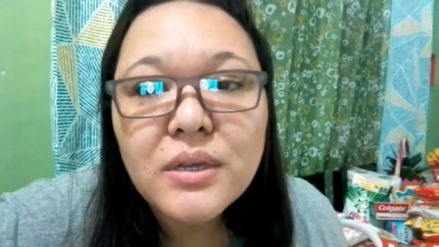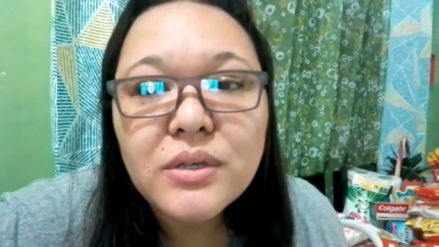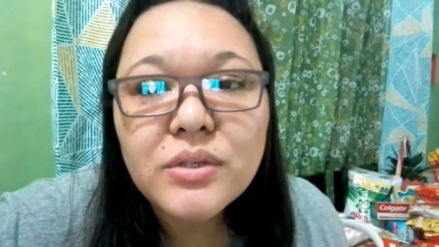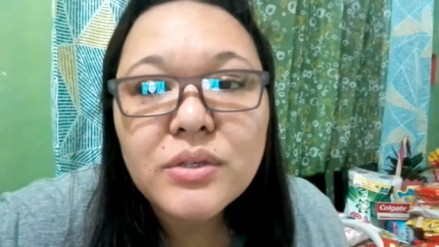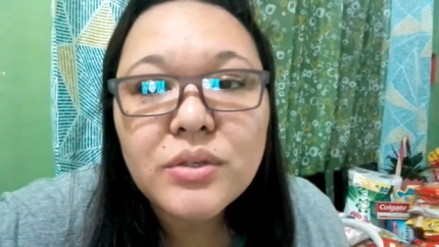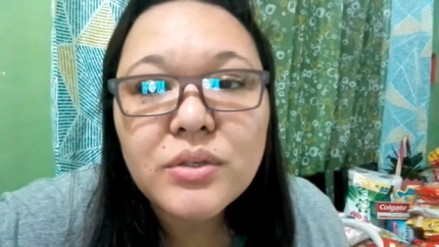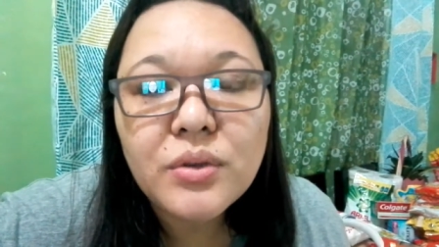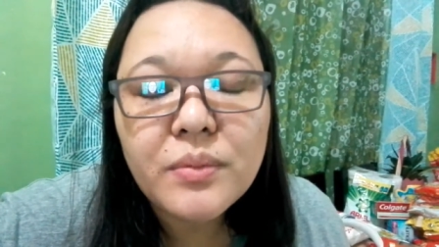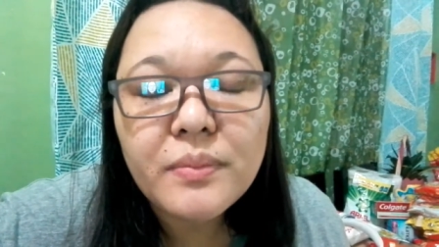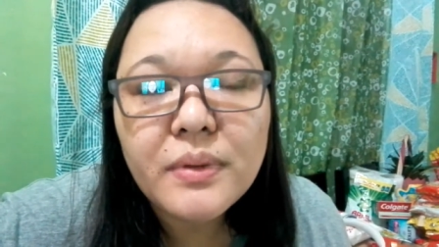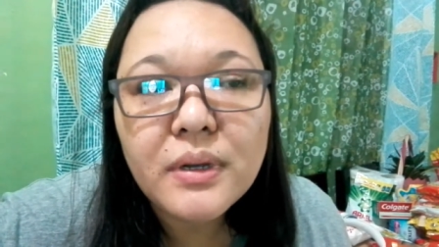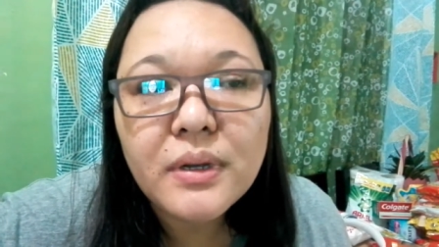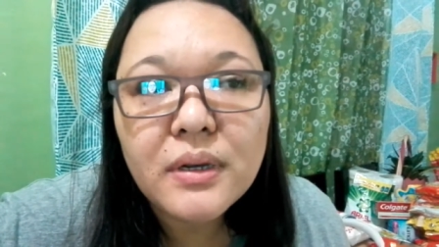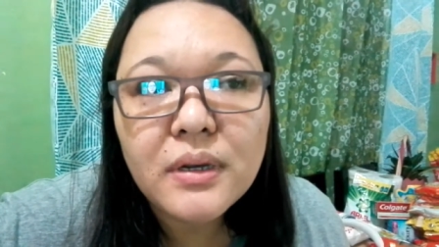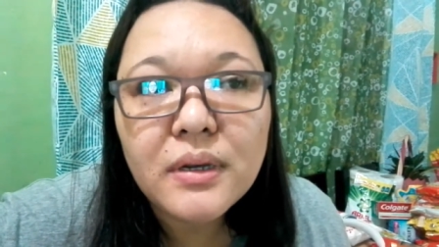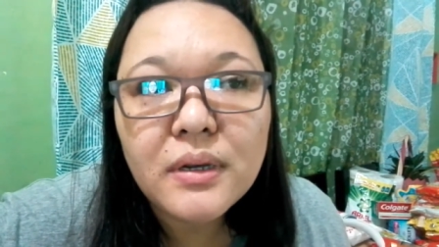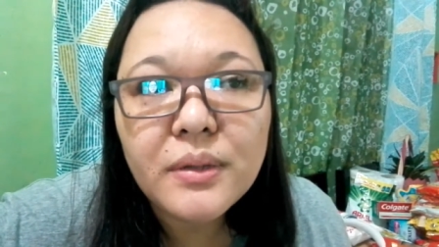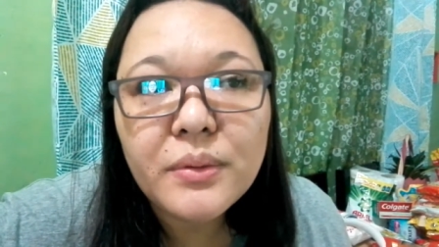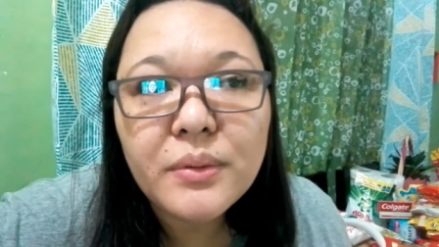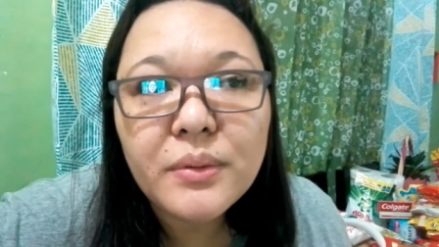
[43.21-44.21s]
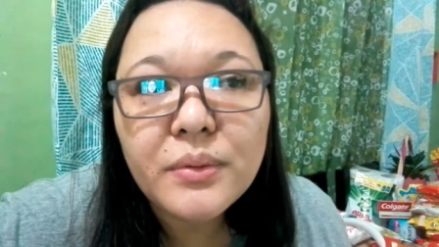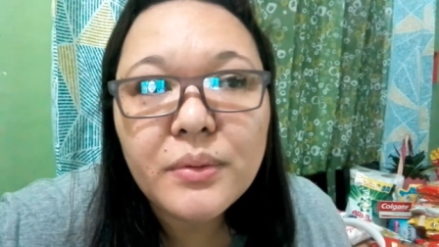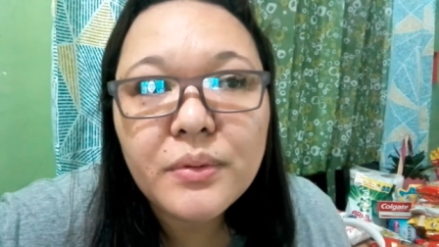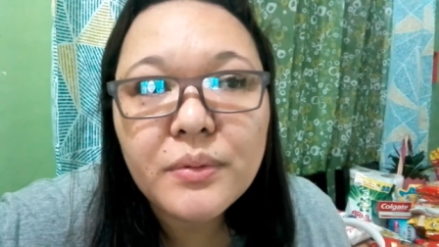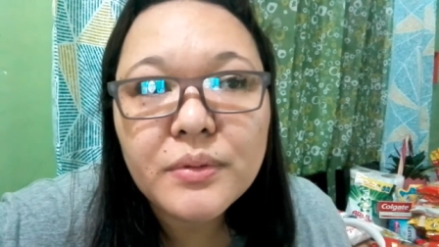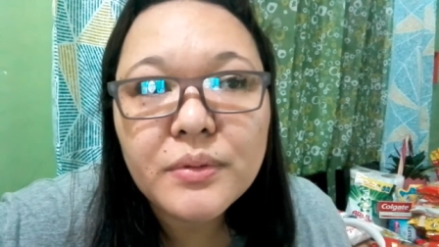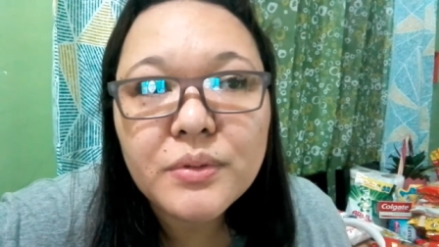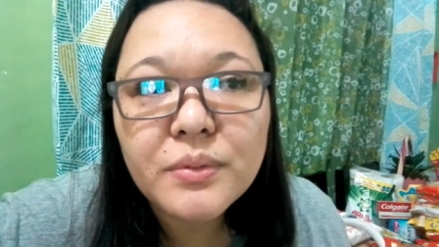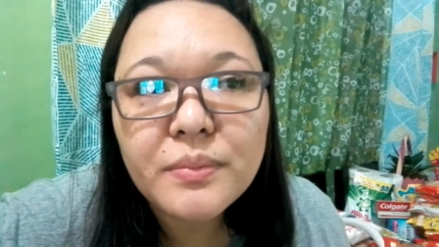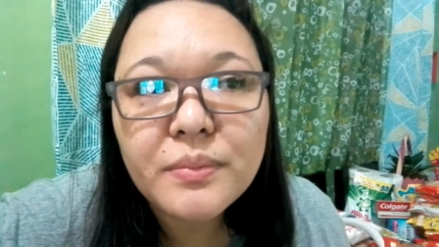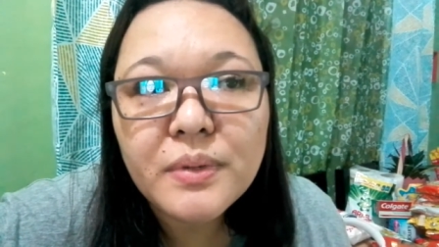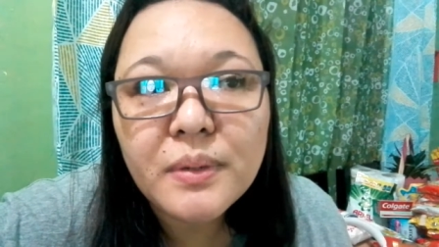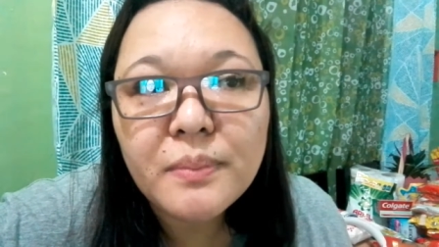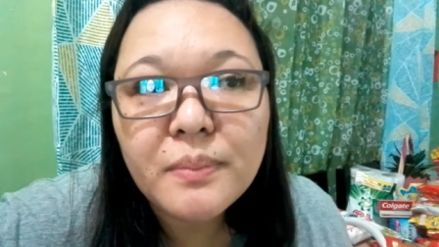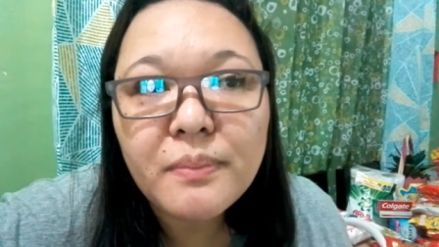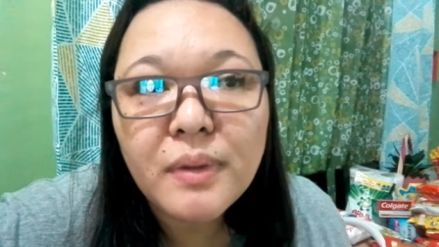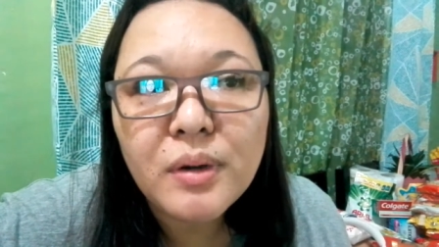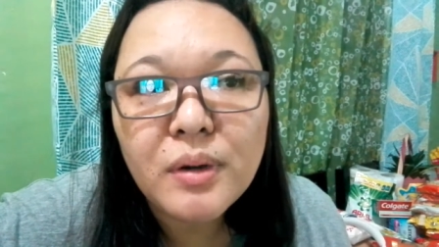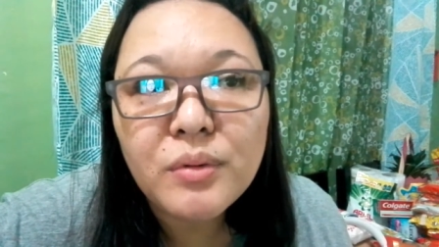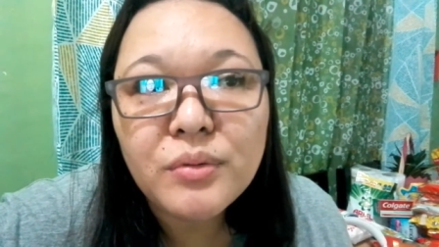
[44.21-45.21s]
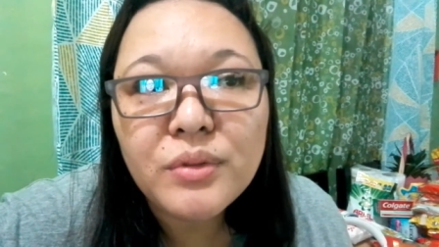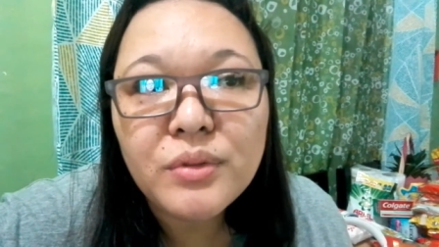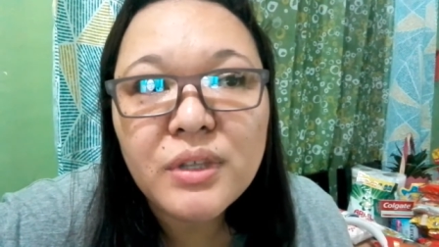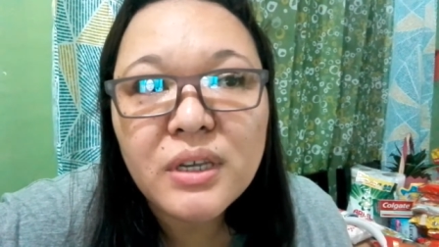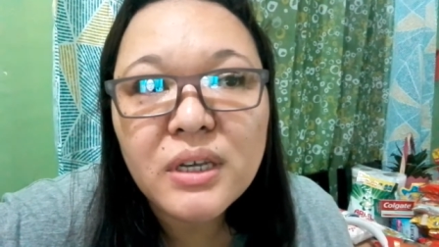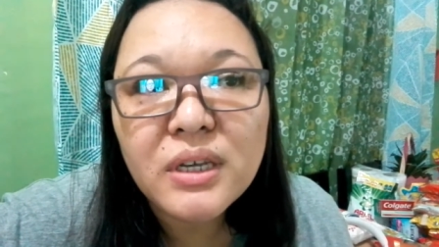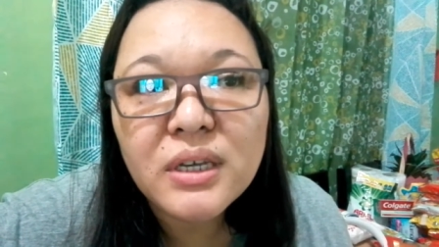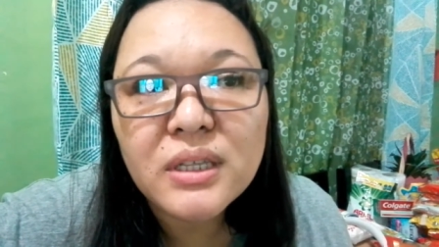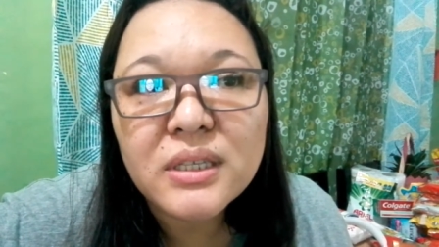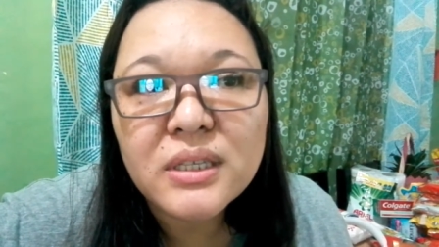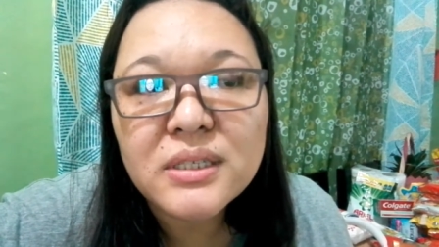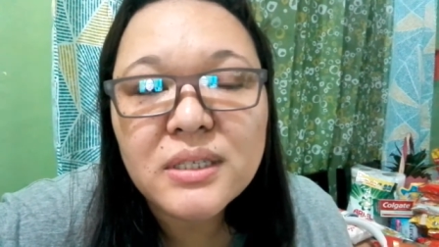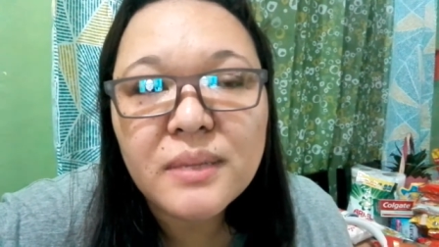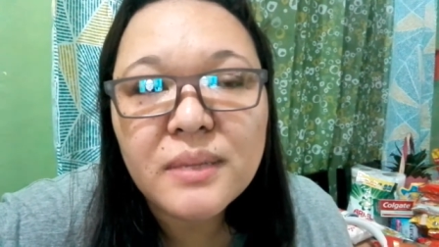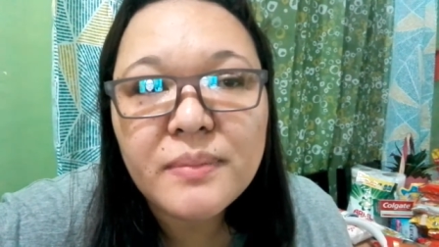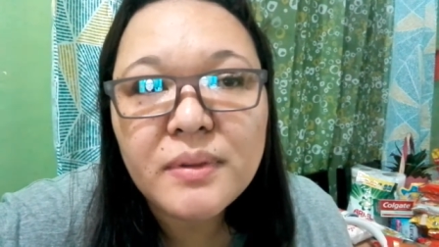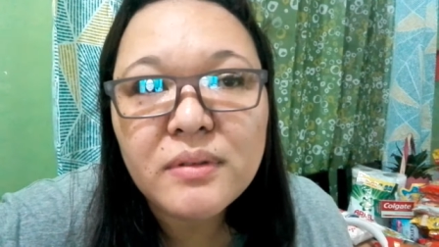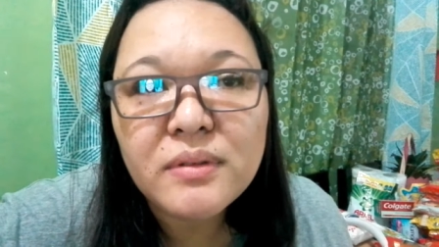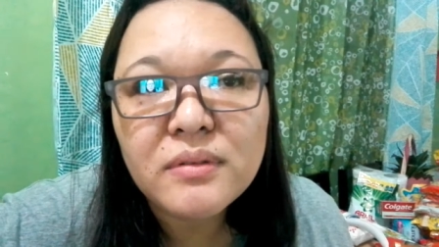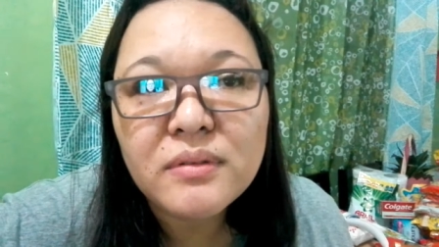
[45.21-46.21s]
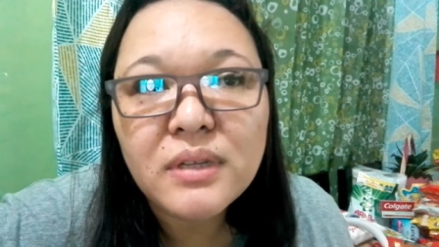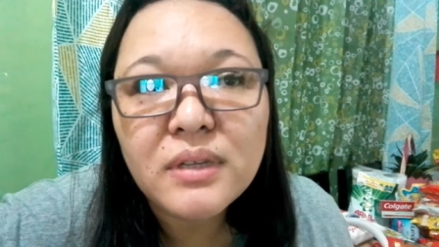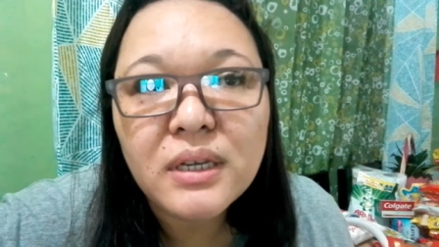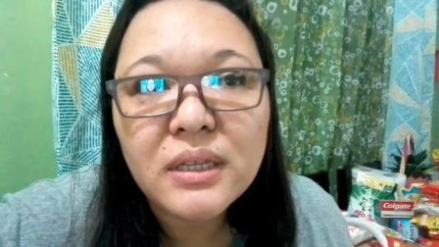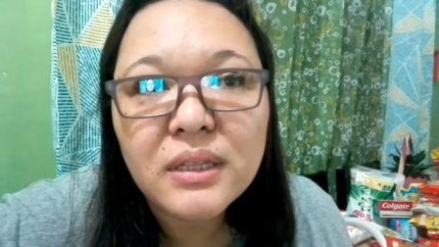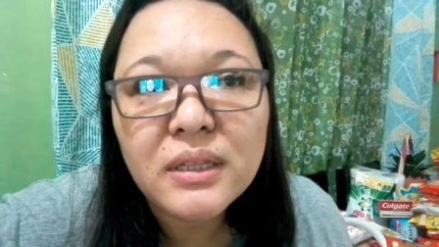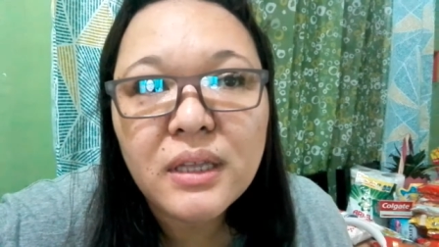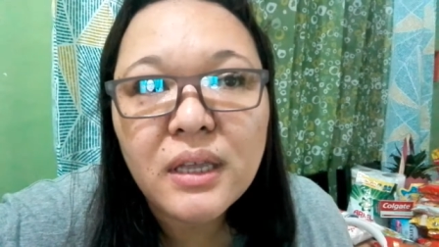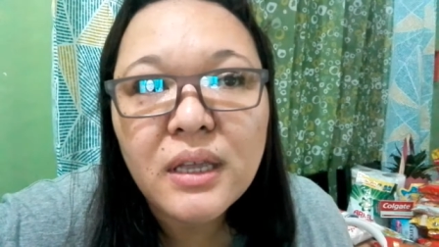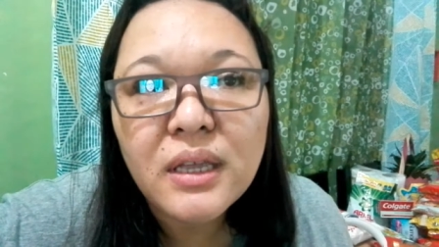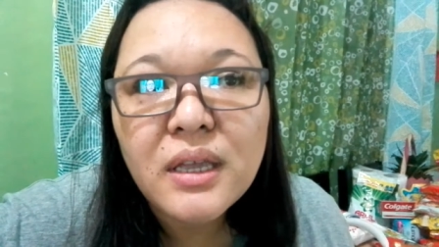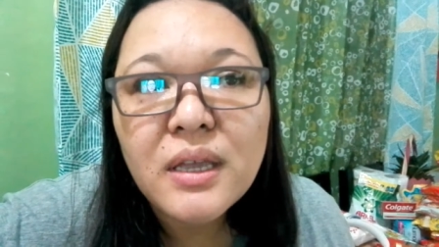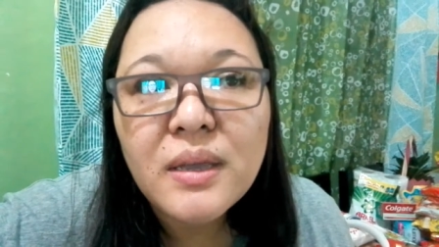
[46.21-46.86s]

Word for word: sobrang, ano, sobrang bango niya. To sabi ng tatay,